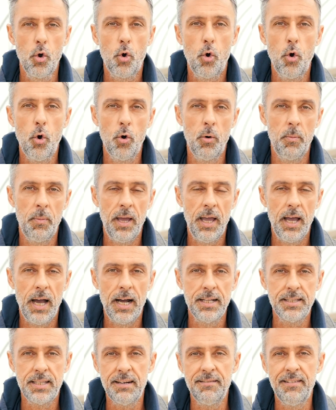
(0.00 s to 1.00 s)
Come?
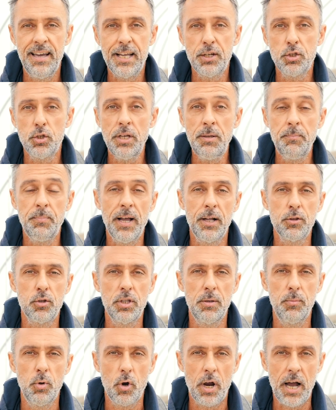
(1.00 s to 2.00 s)
Attraverso l'impianto
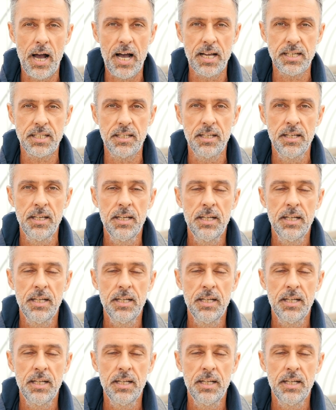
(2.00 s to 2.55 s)
di biogas.